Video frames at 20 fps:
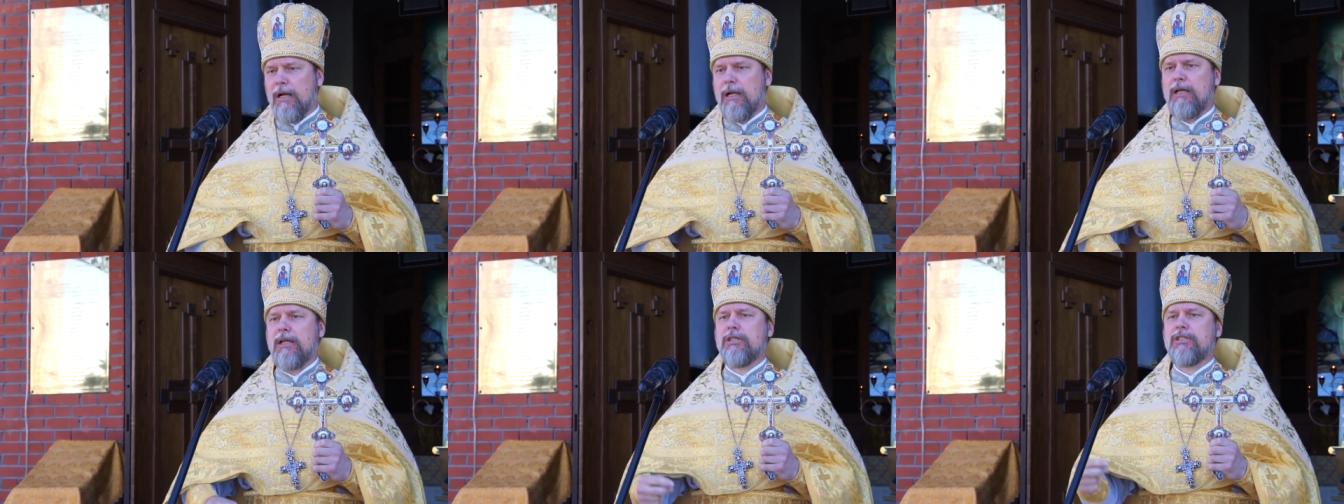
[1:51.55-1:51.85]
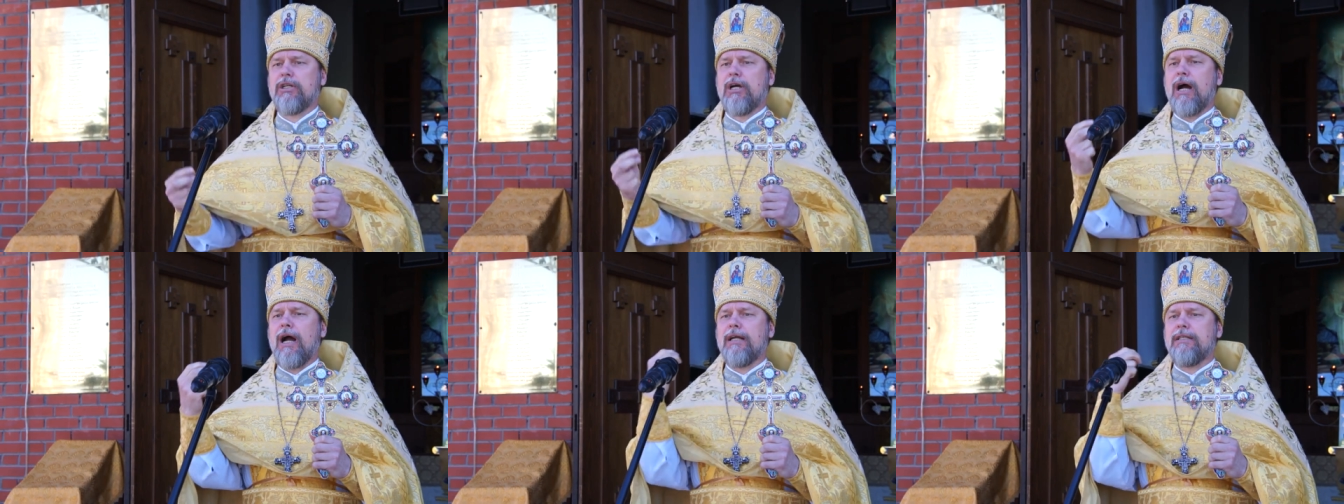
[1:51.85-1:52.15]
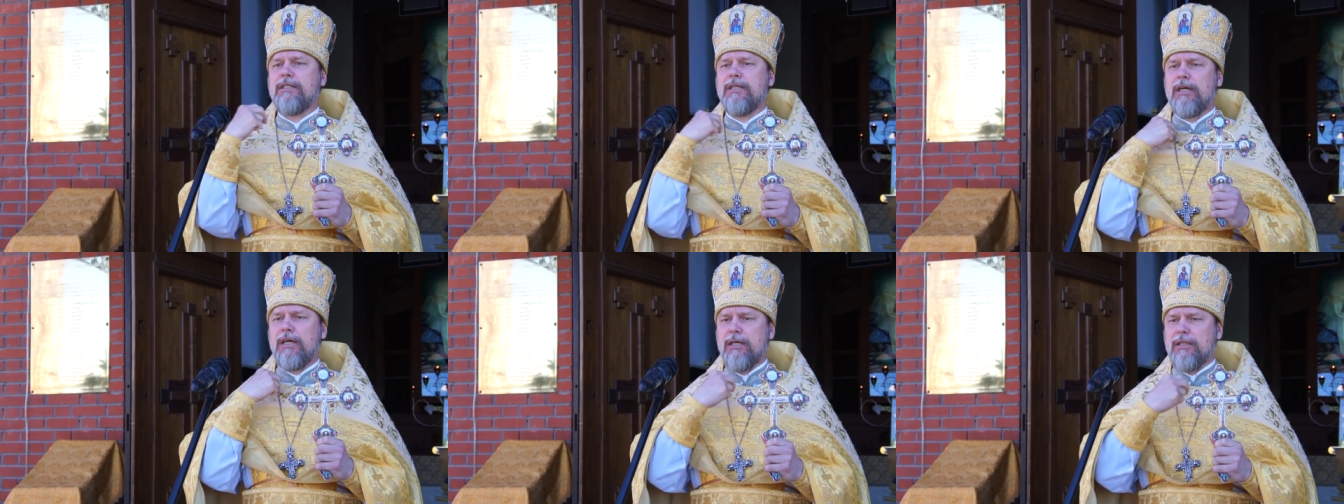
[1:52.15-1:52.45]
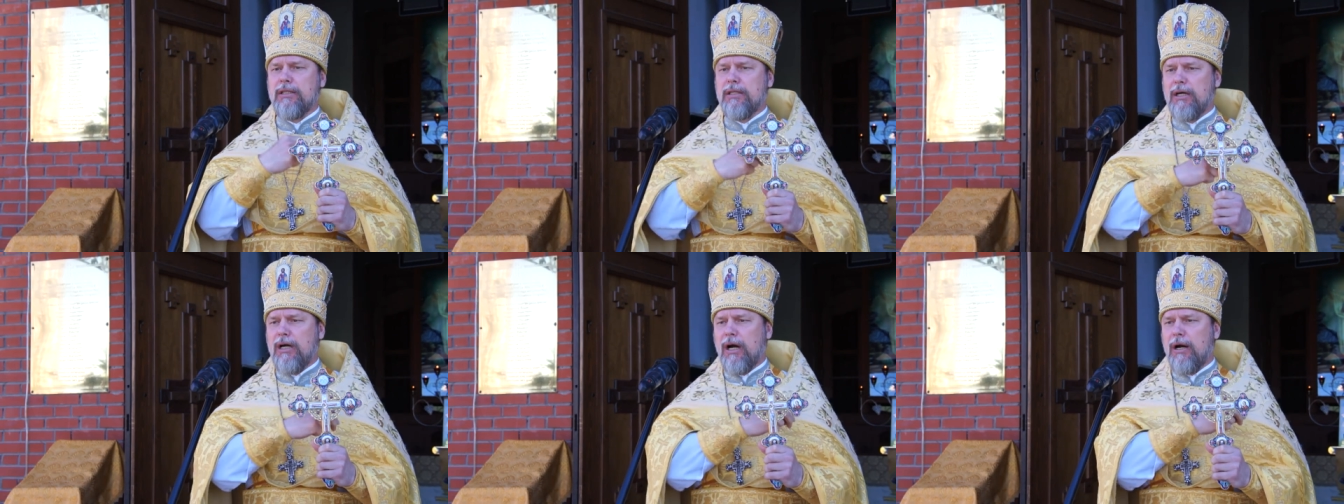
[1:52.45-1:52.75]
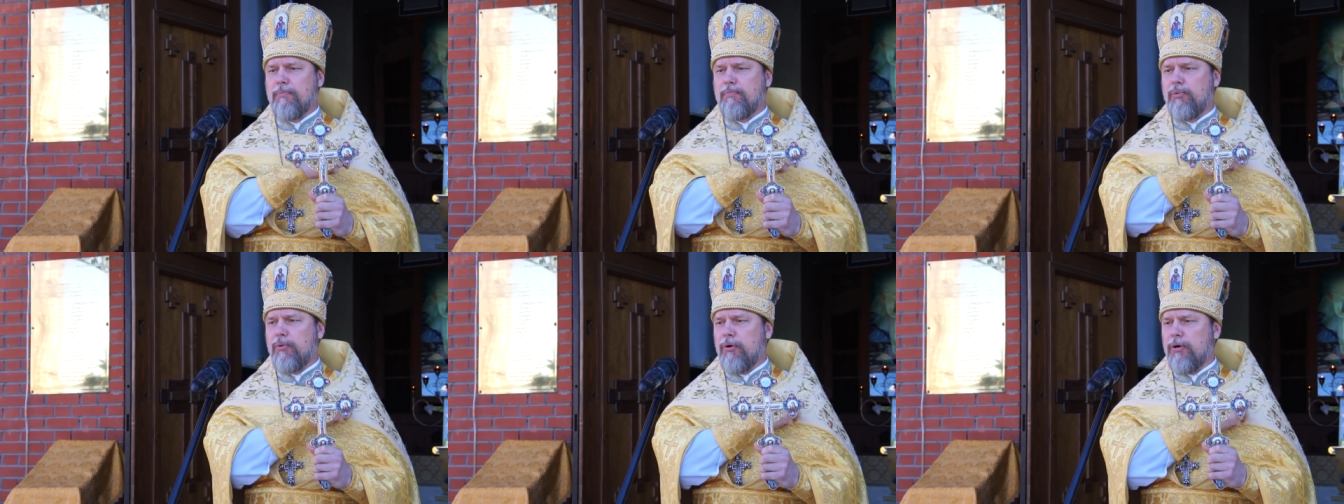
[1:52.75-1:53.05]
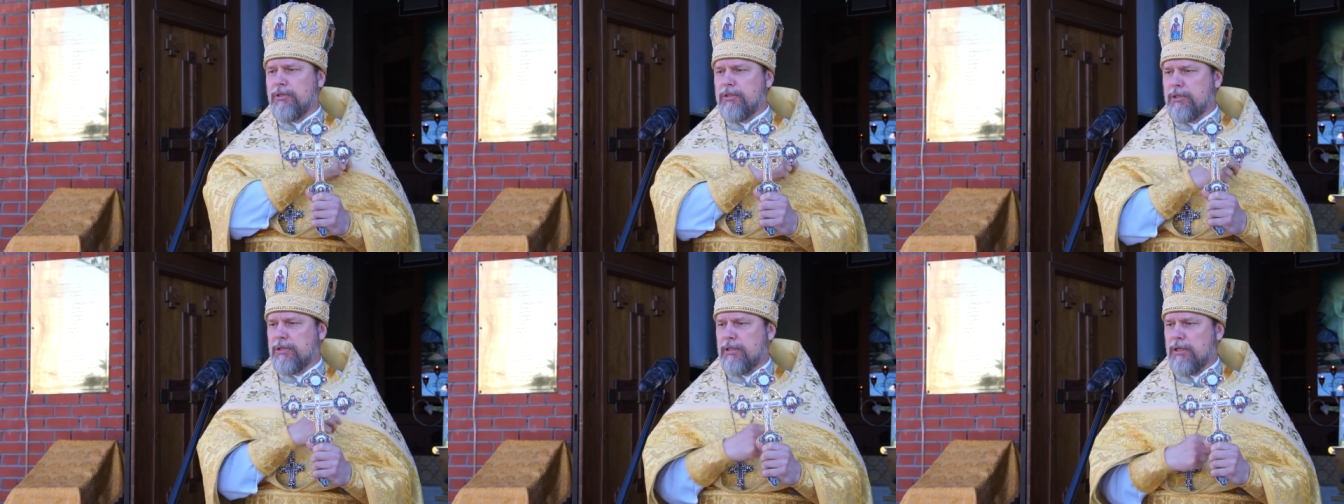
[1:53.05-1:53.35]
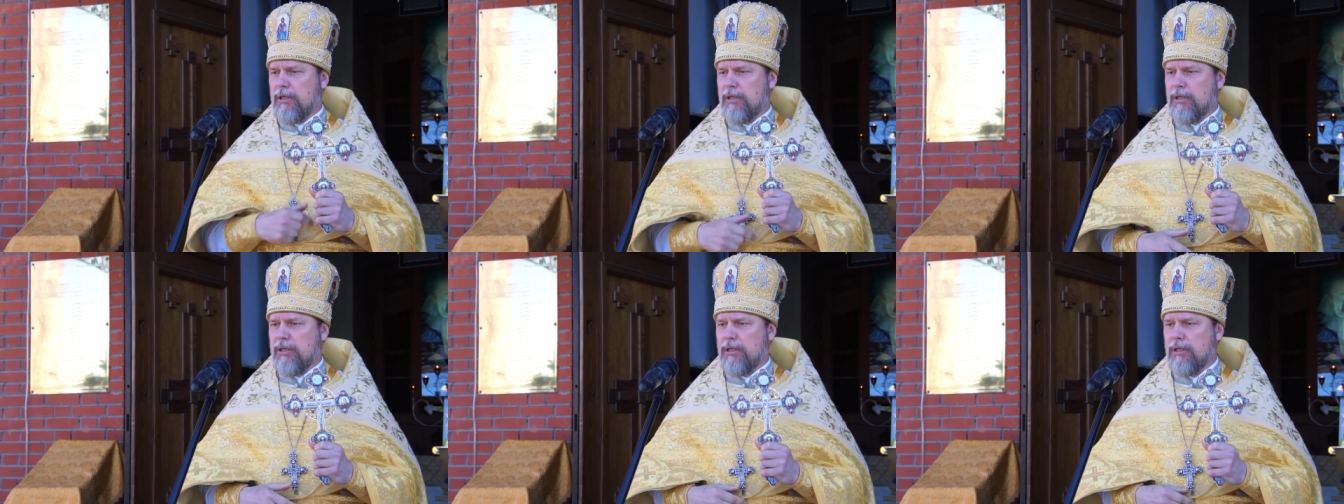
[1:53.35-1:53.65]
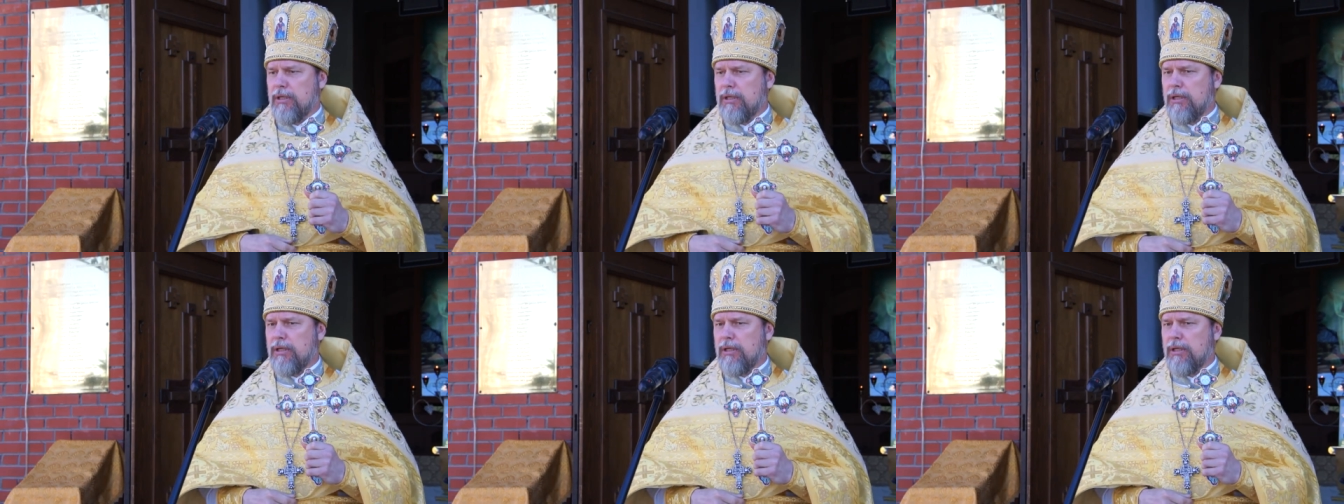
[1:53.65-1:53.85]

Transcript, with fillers: Лишь один апостол –